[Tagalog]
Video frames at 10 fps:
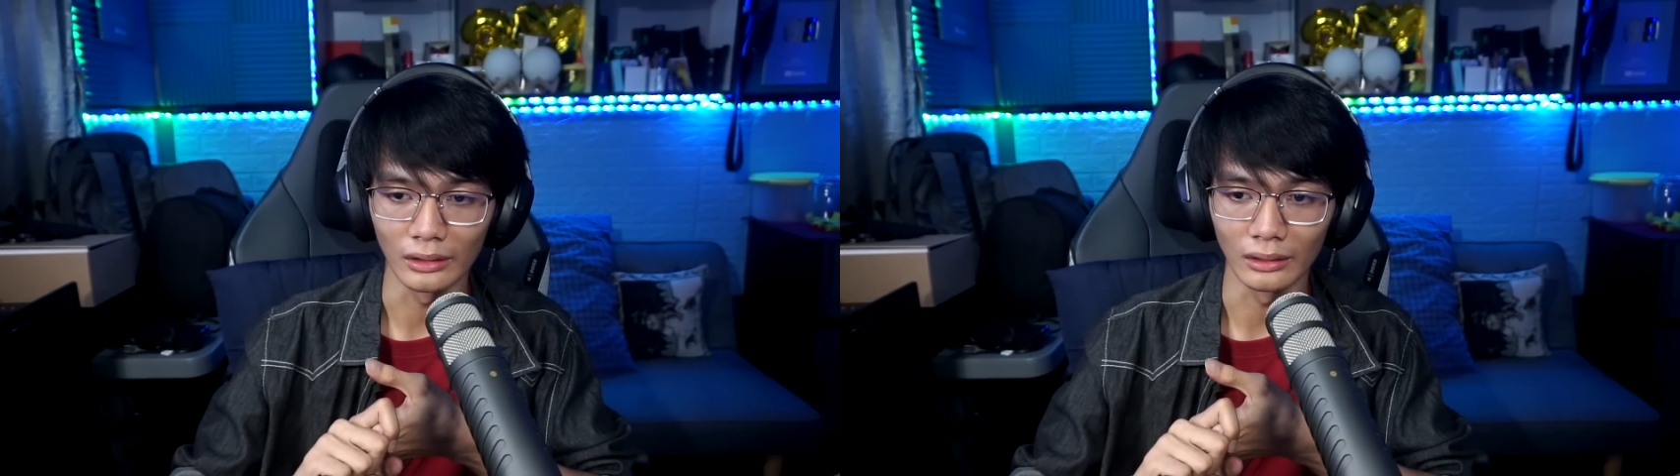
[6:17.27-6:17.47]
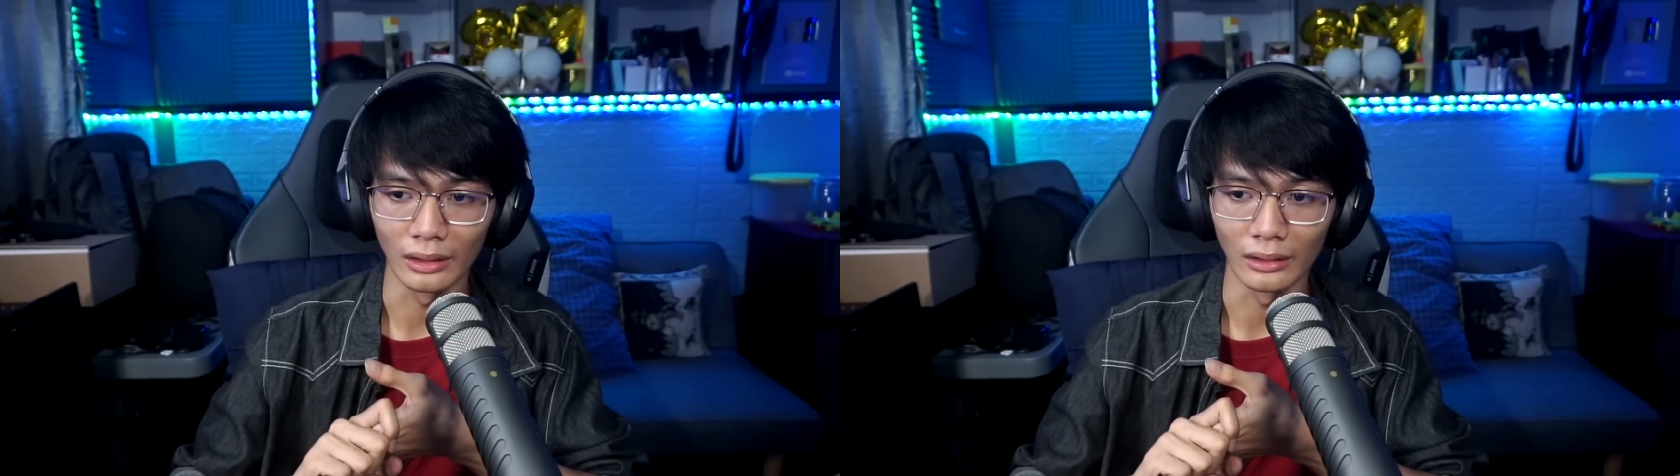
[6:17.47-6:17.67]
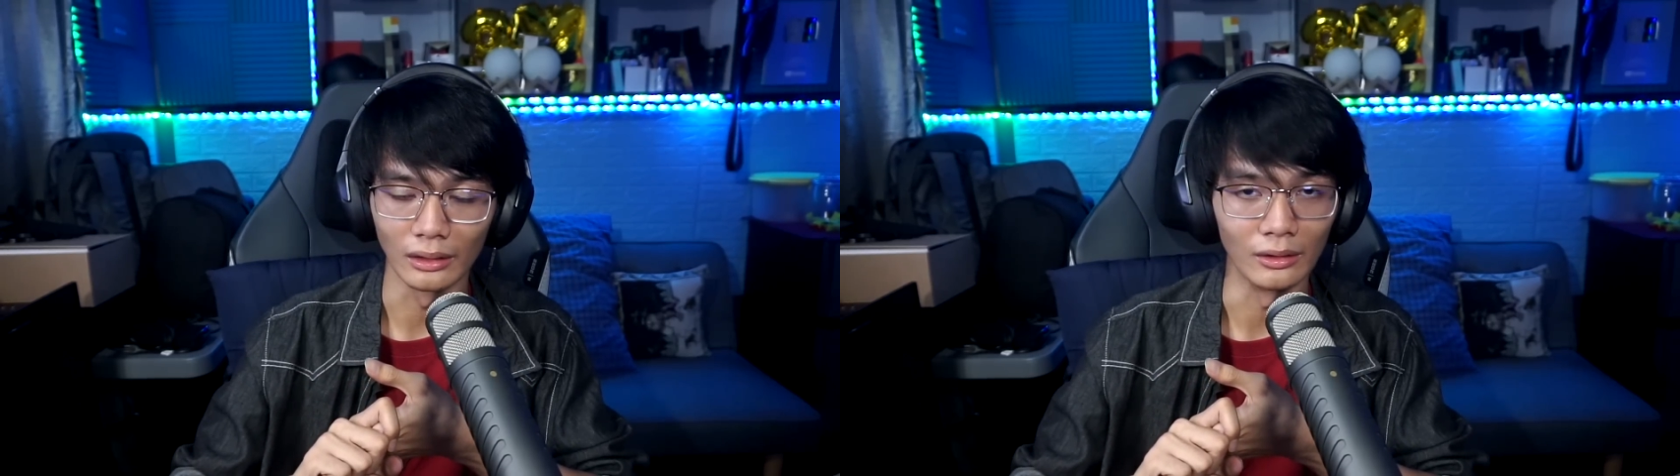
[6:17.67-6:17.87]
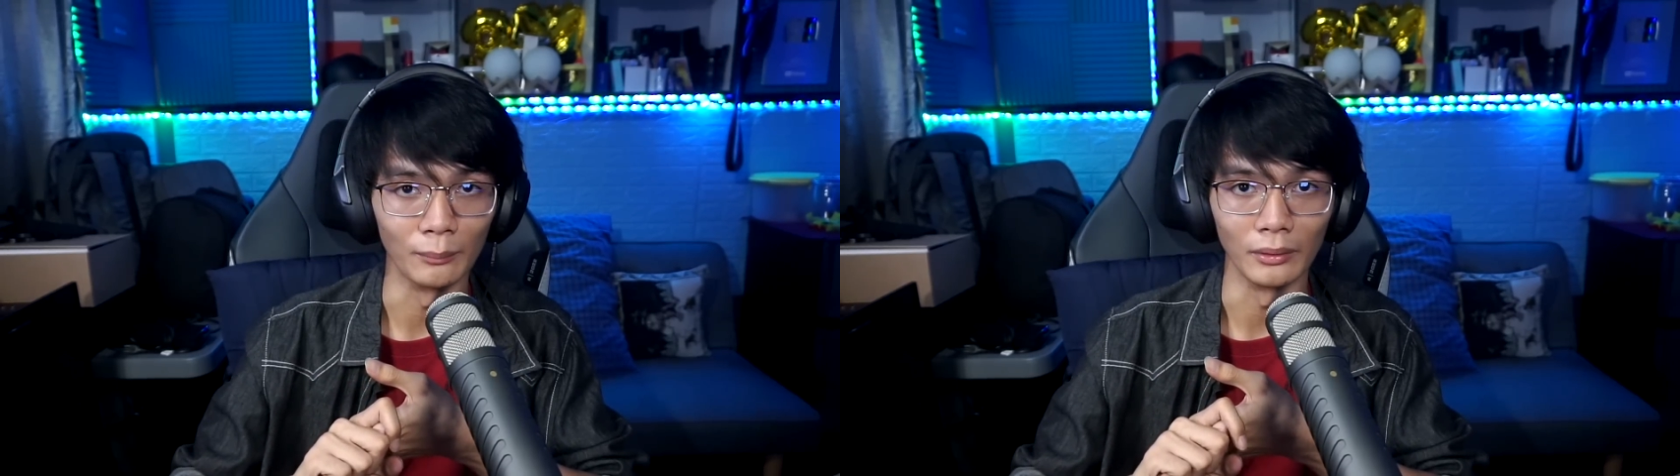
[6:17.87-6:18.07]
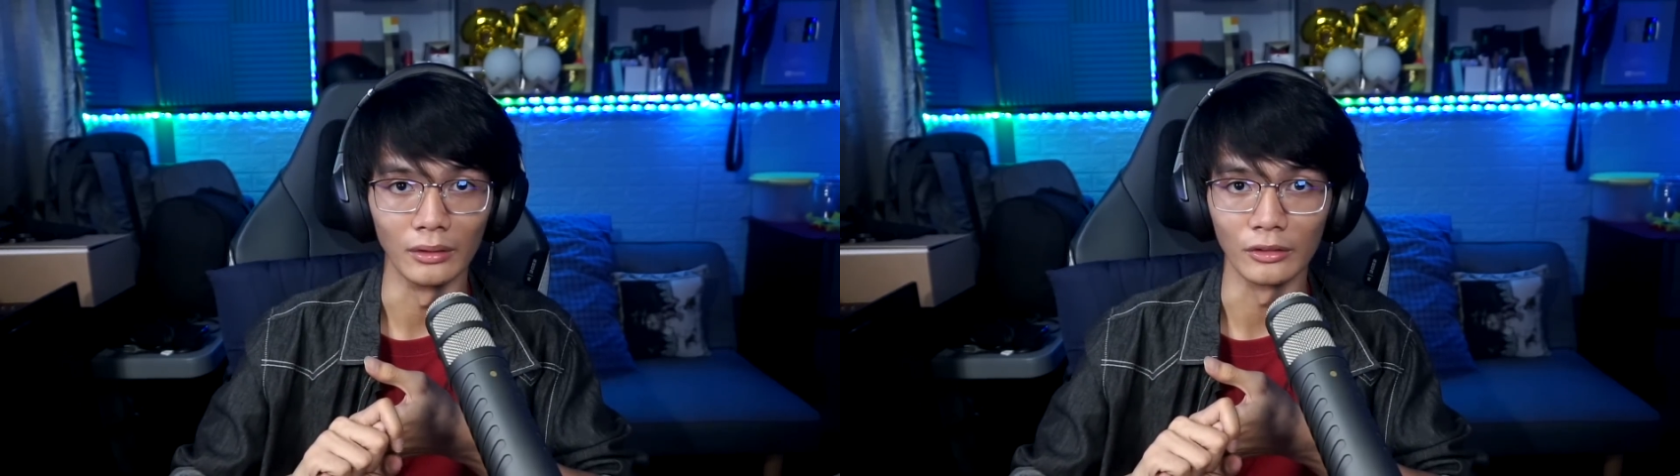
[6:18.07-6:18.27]
ka dadali ng
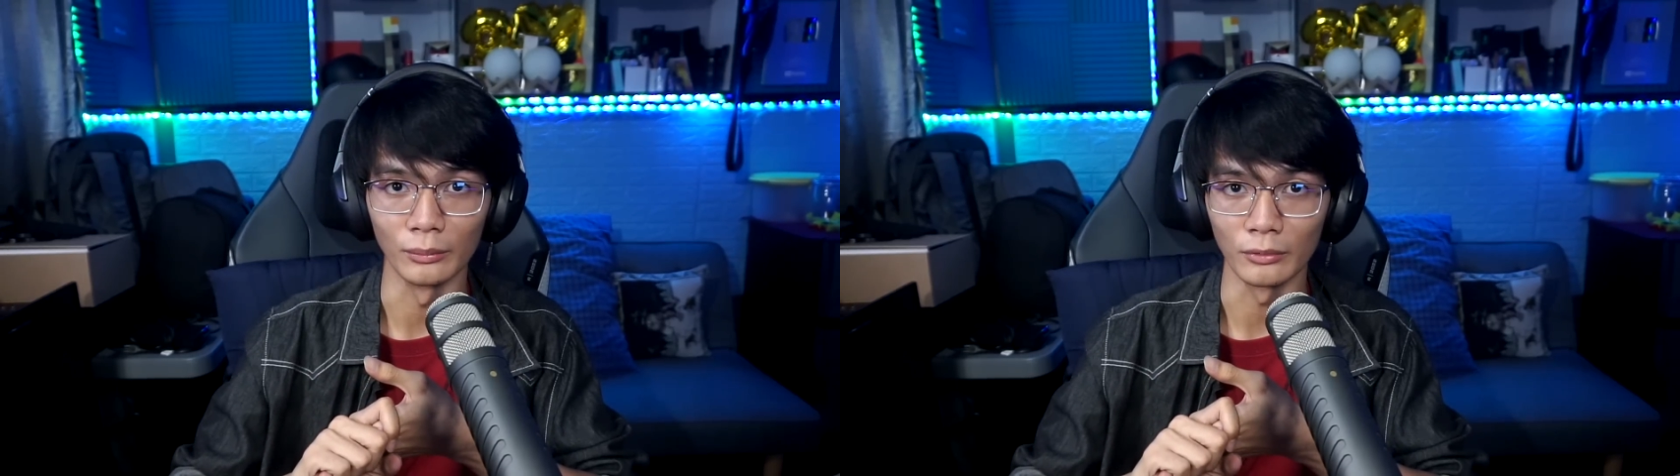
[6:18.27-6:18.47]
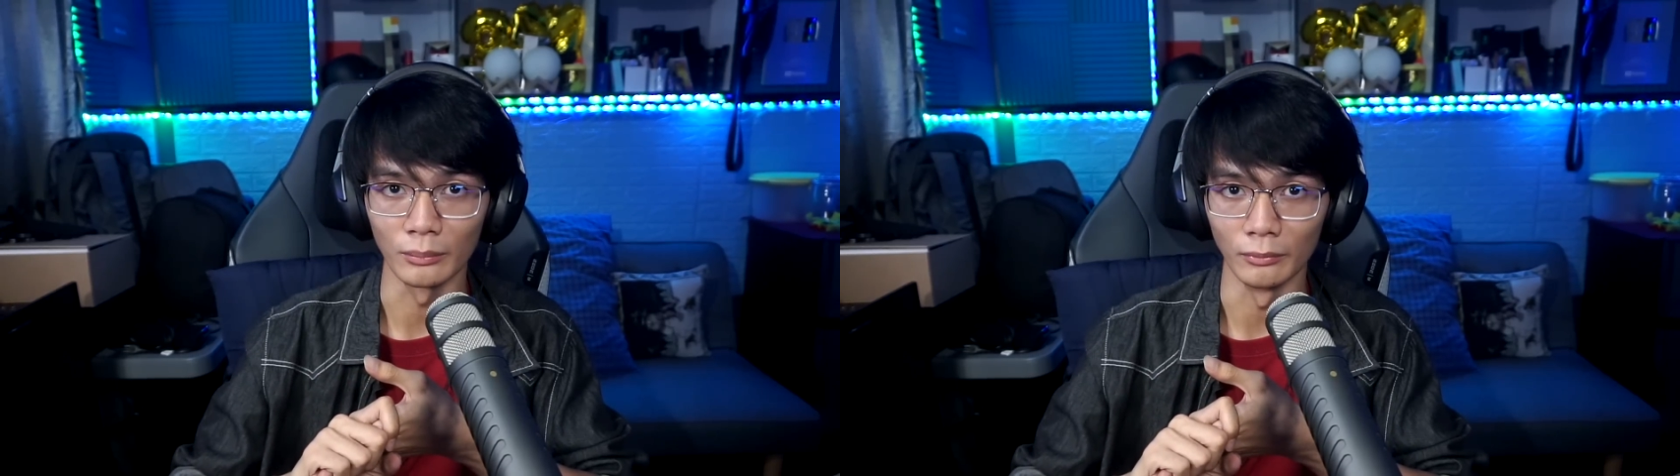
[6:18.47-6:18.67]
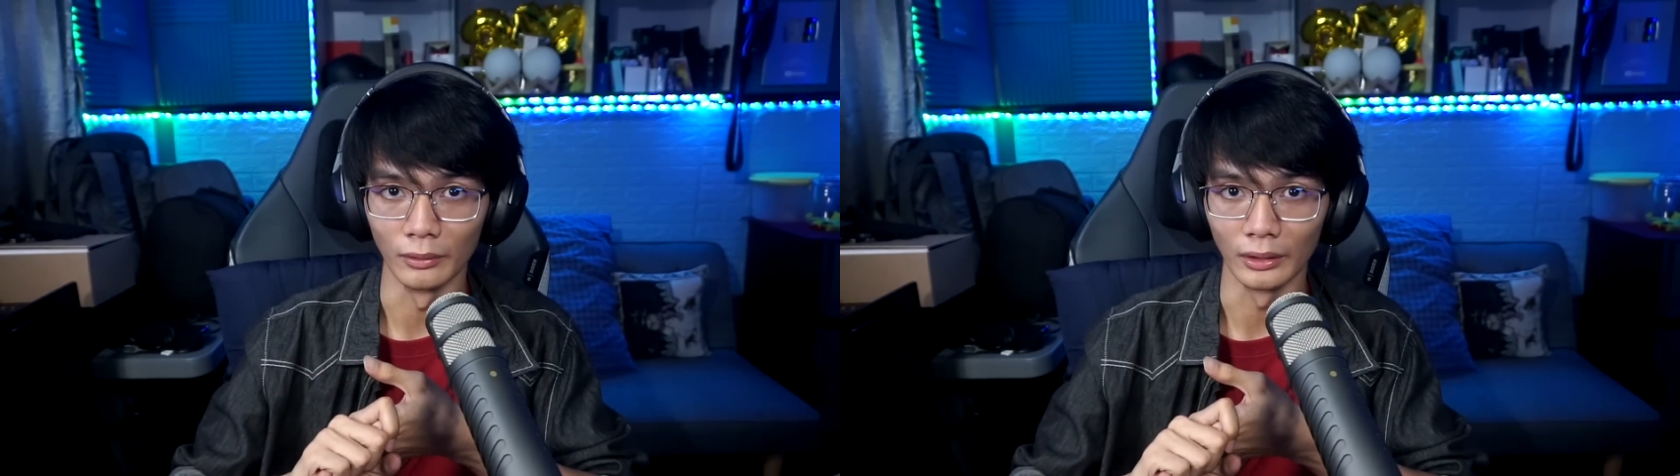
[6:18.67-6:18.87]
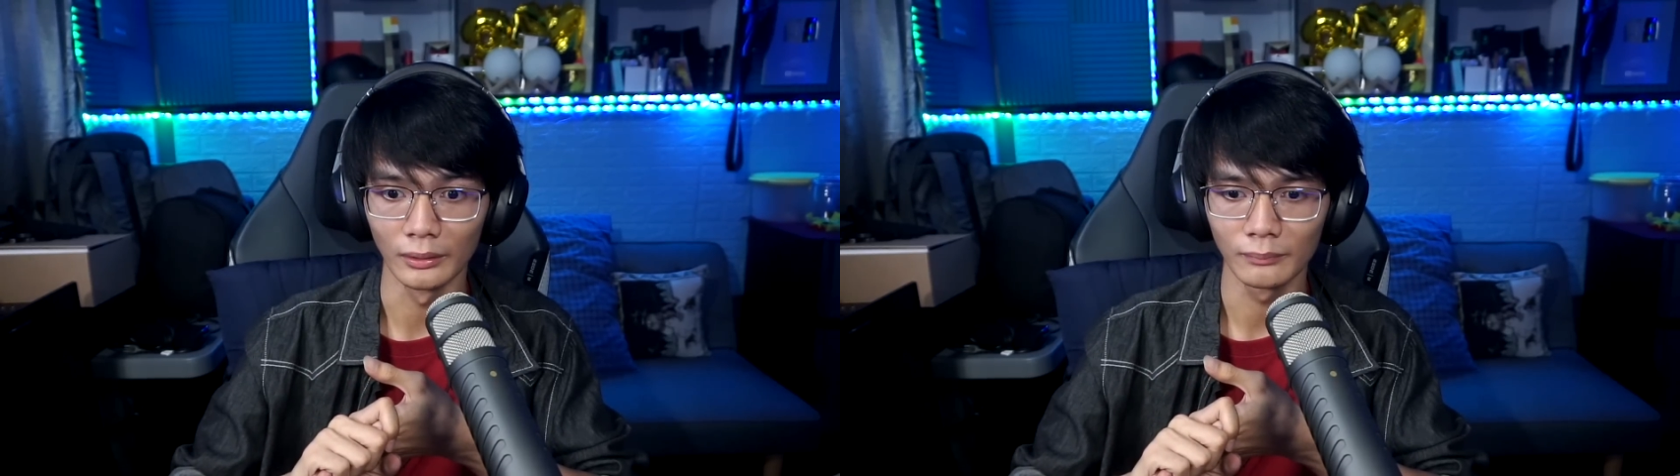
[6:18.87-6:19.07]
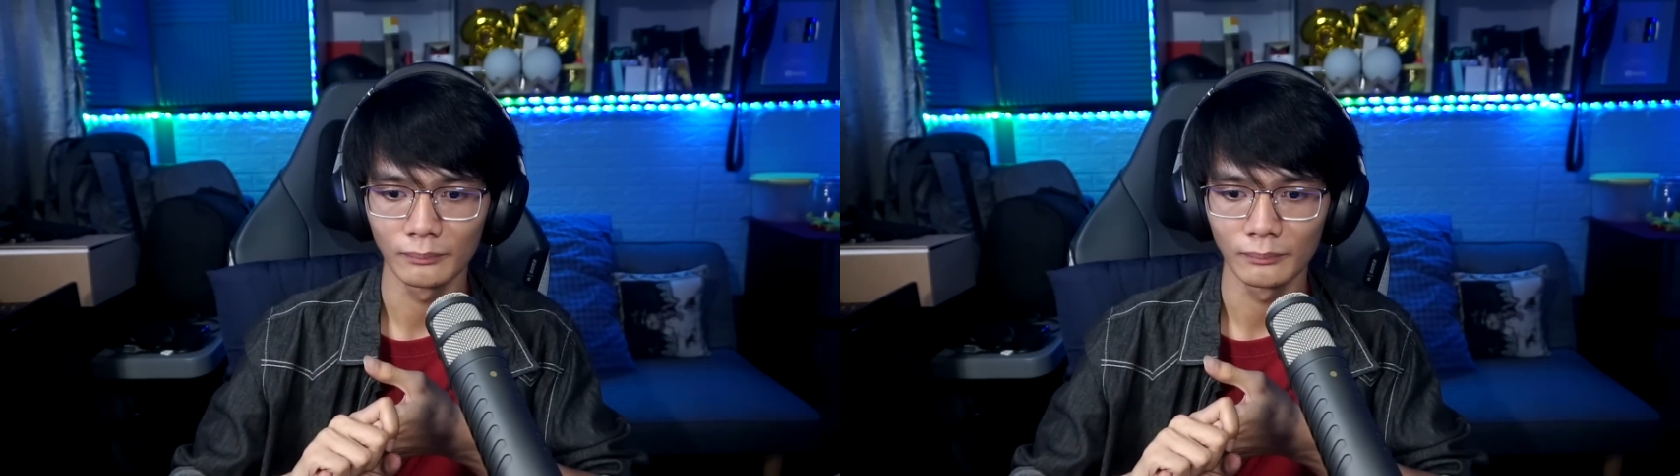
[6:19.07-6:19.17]
mga desisyon mo sa buhay.